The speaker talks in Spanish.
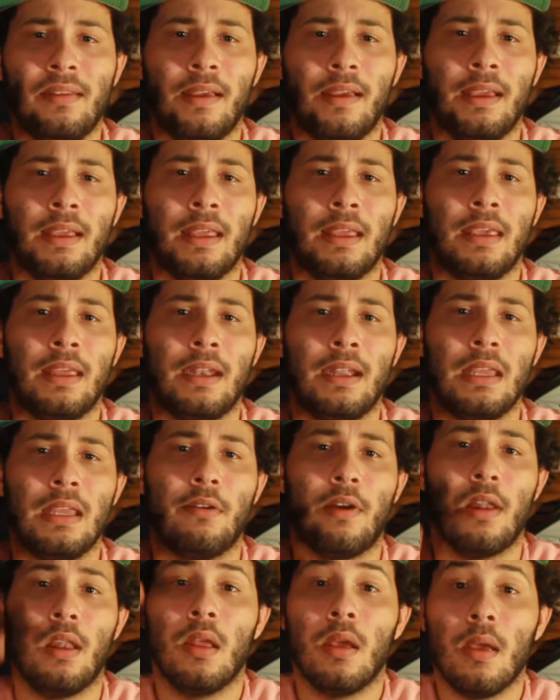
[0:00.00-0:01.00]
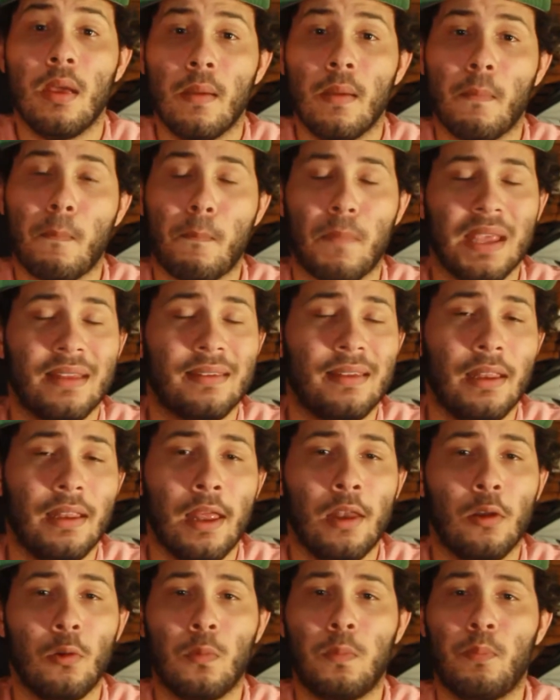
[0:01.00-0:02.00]
en el mensaje que quieras llevar,
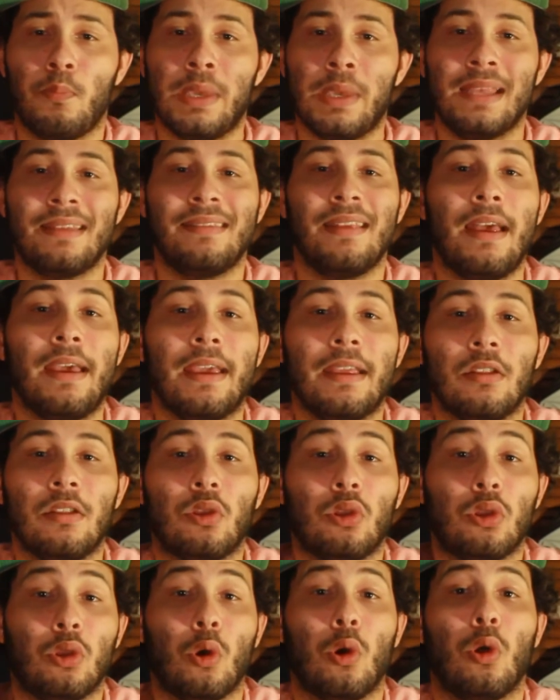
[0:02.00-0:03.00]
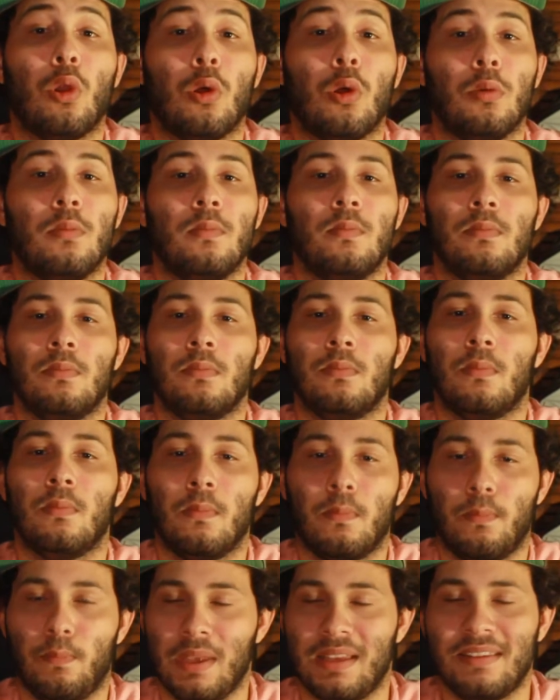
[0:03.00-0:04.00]
piensa en la luz, piensa en todo,
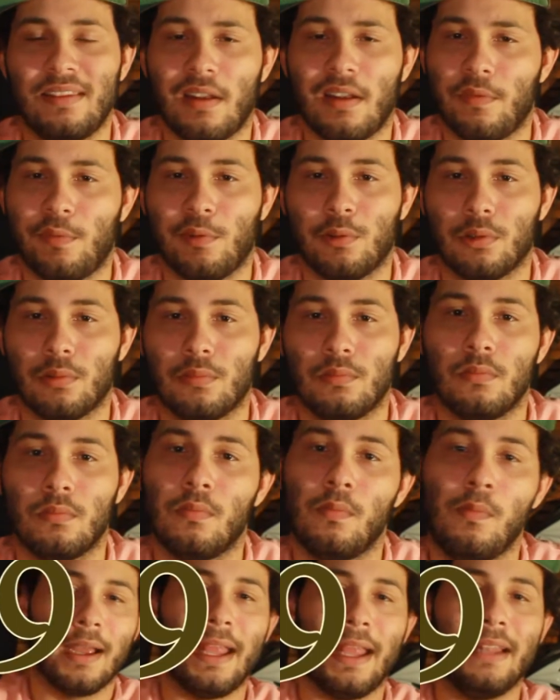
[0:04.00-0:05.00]
piensa en la foto.